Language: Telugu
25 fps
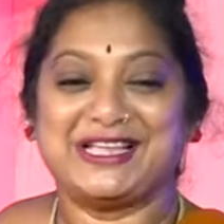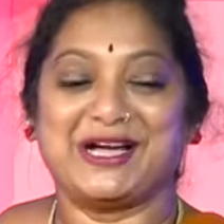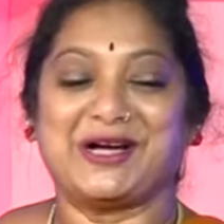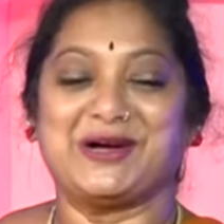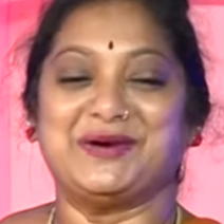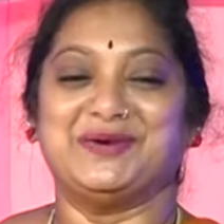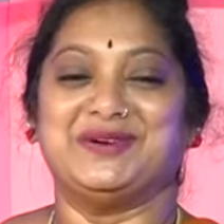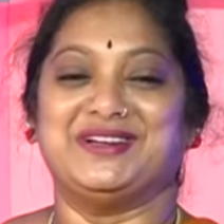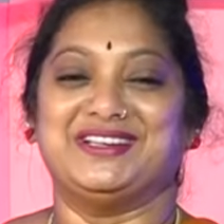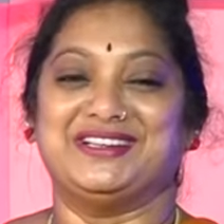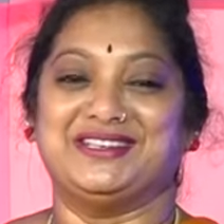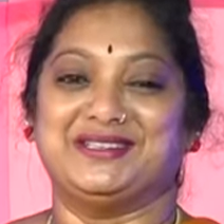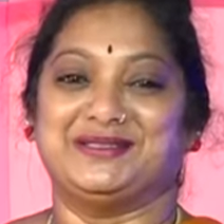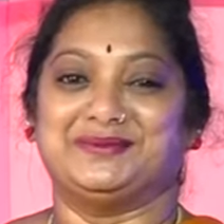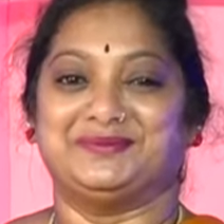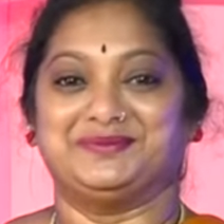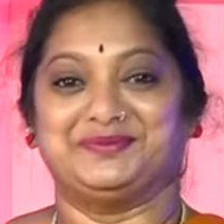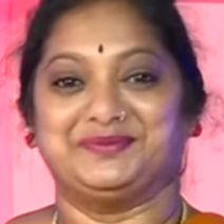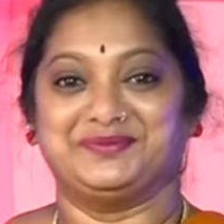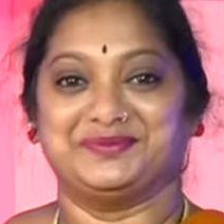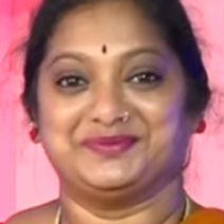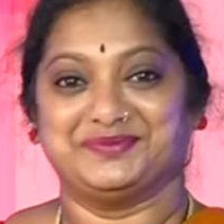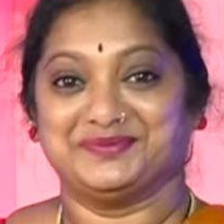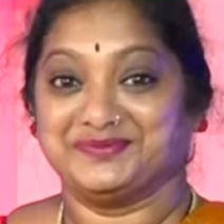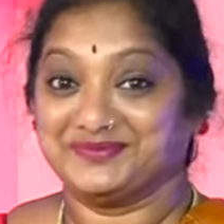తక్కువ అన్నం
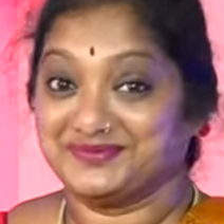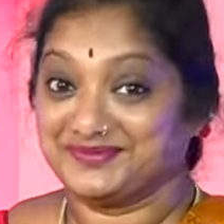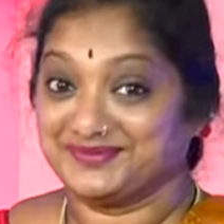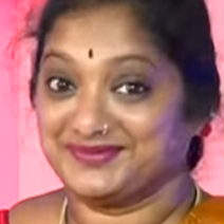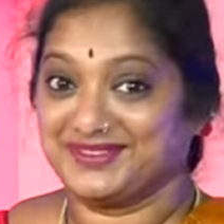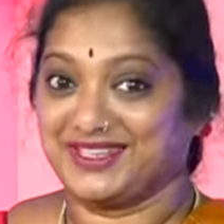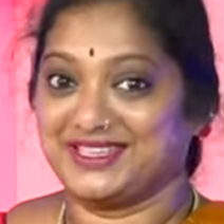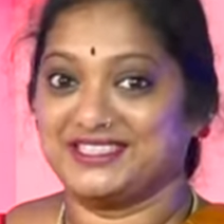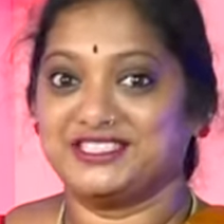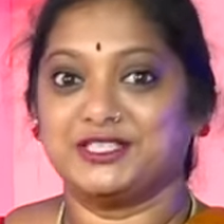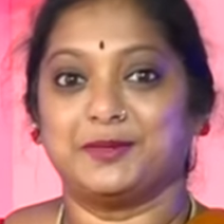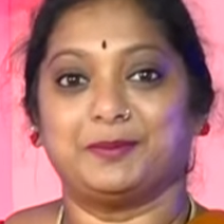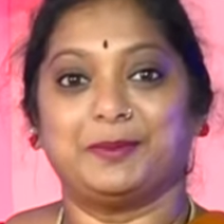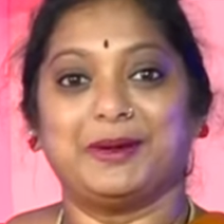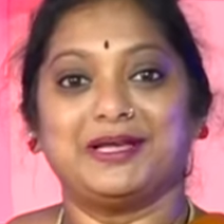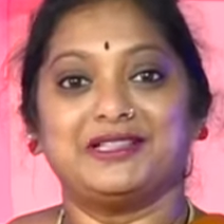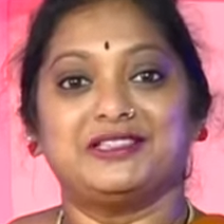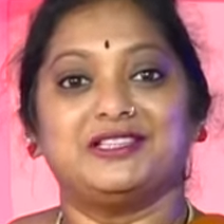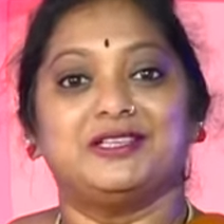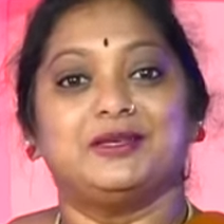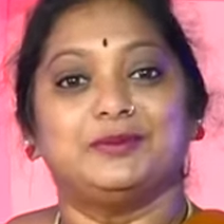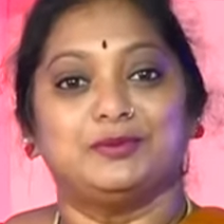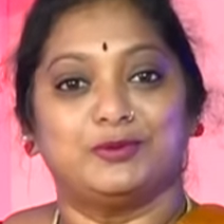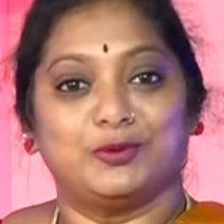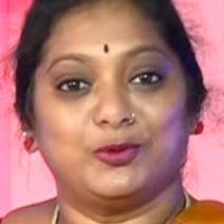
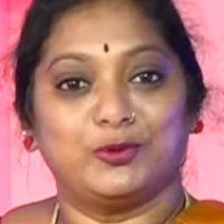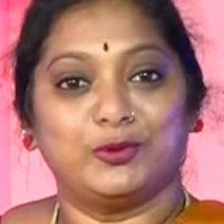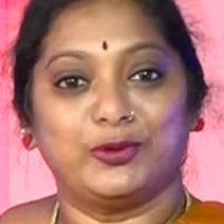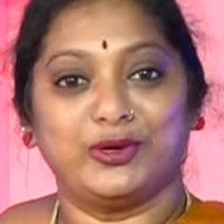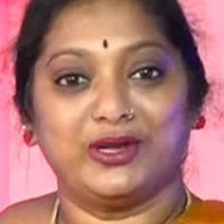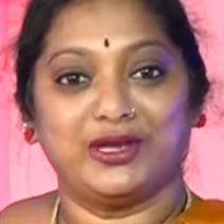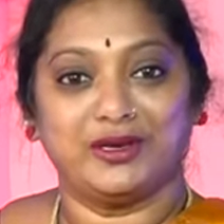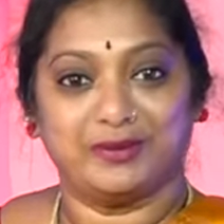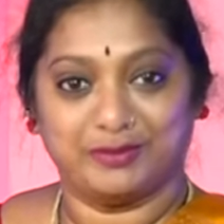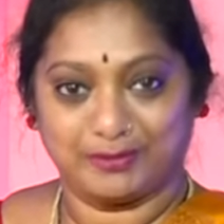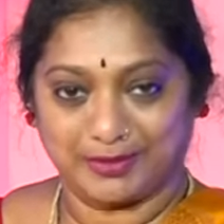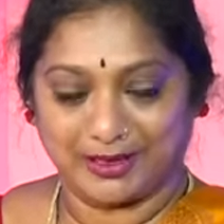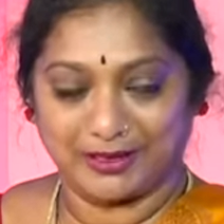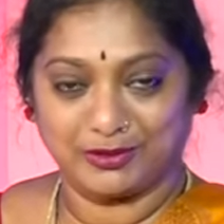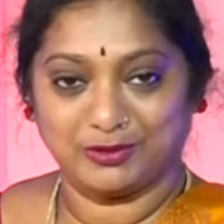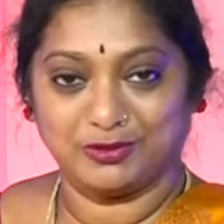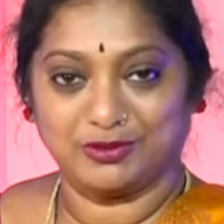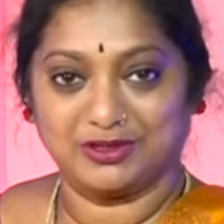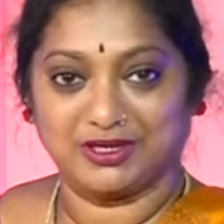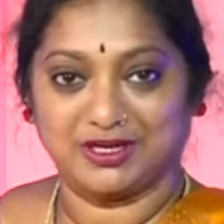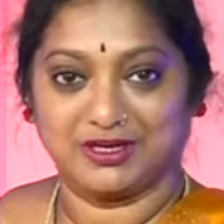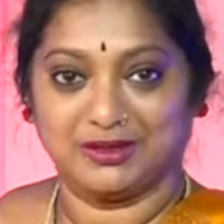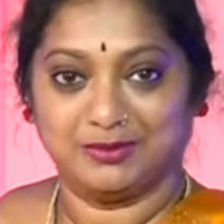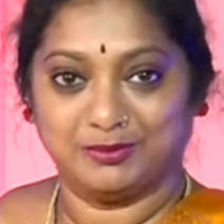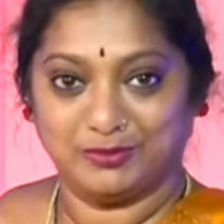చపాతి పూరి
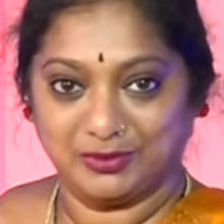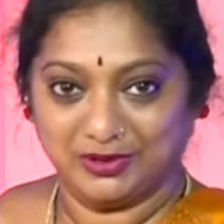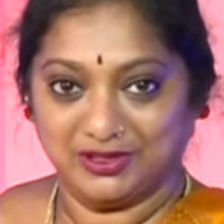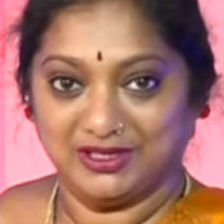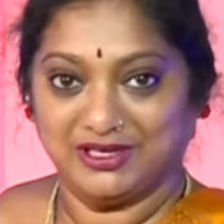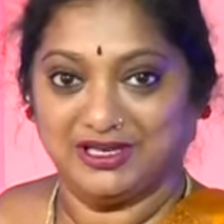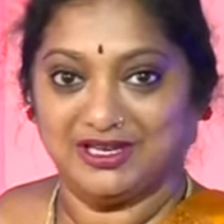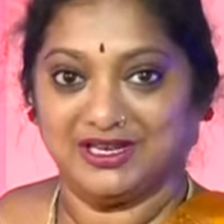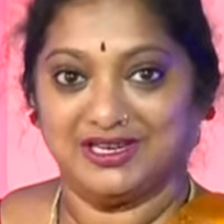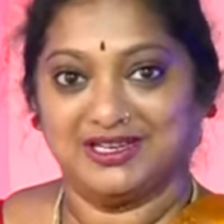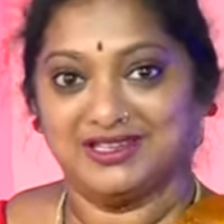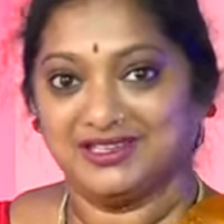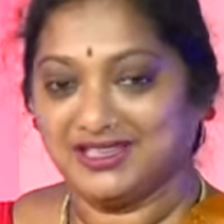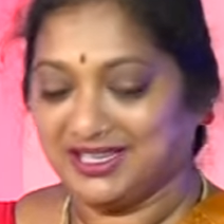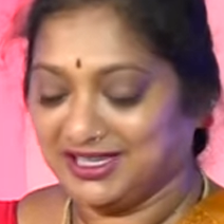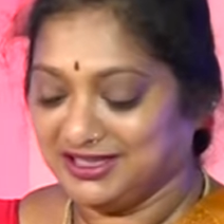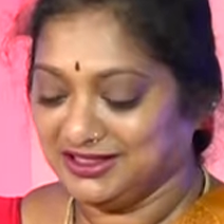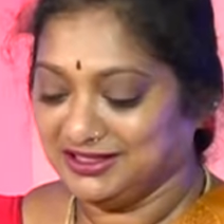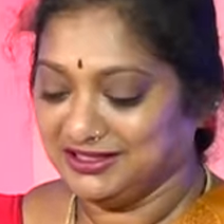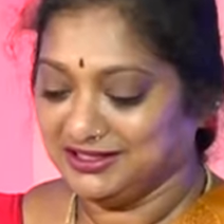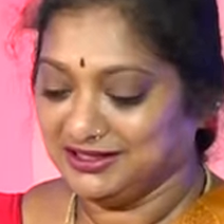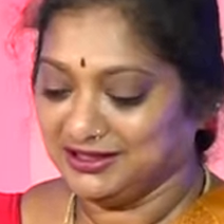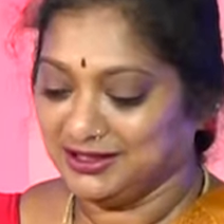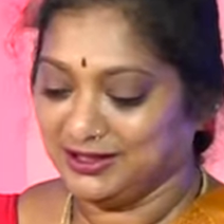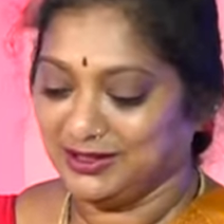పరోటా పుల్కా
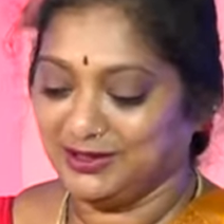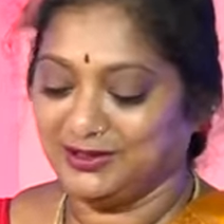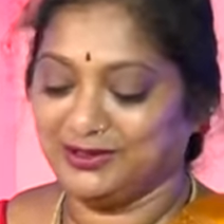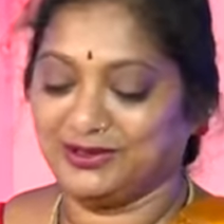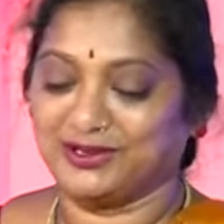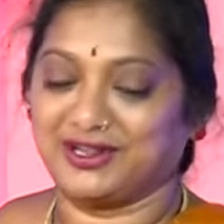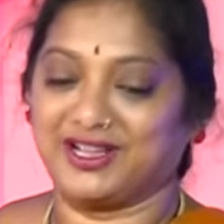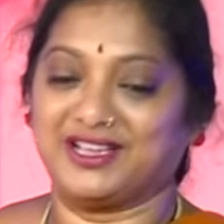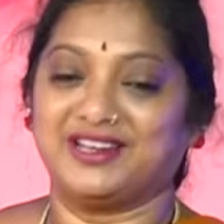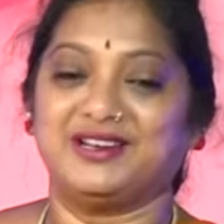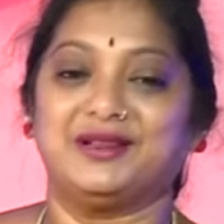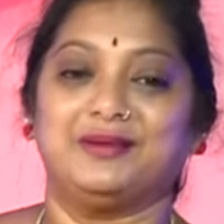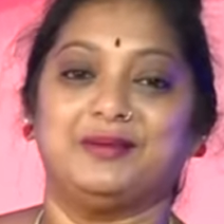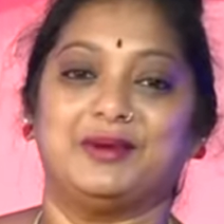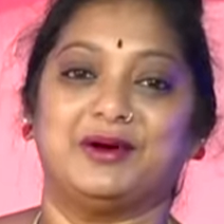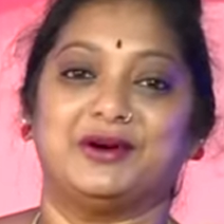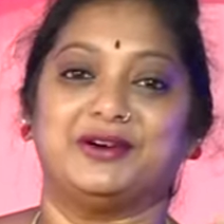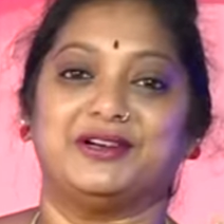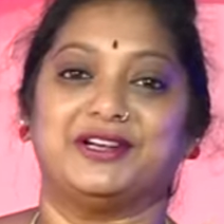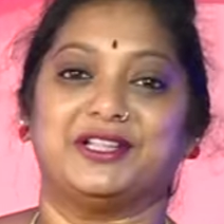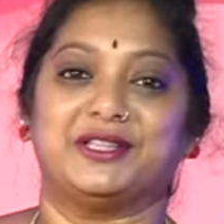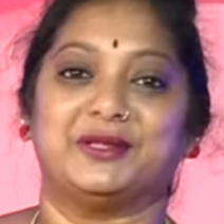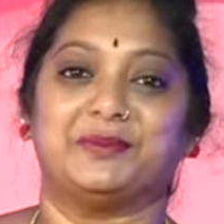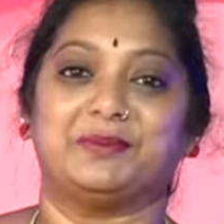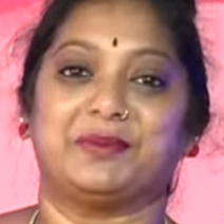ఎందులోకైనా
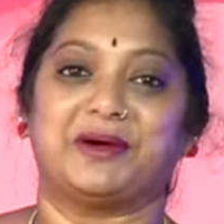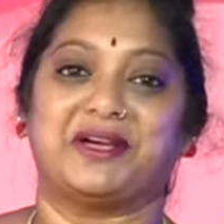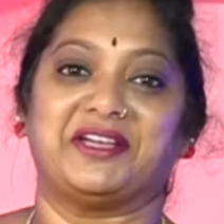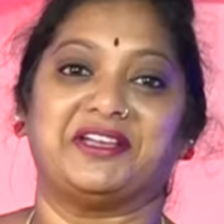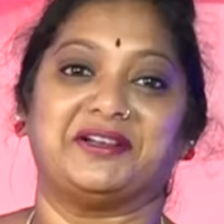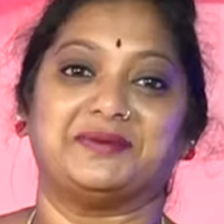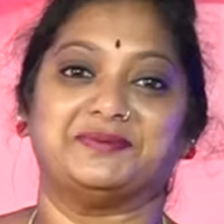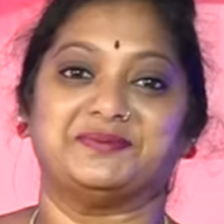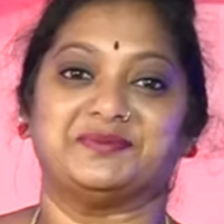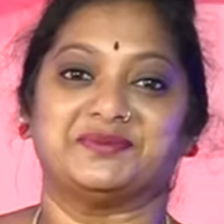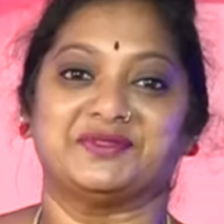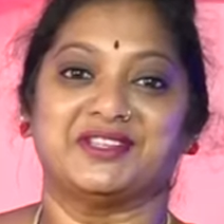బాగుంటుంది పాయా